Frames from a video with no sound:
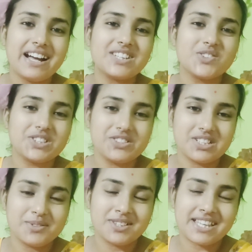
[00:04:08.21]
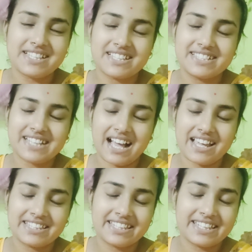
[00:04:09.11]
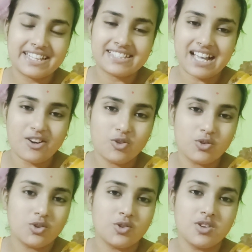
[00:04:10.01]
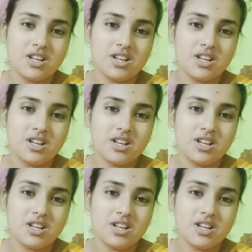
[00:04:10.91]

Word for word: আর সত্যি কথা বলতে আজকে চা খেতে গিয়ে যা হলো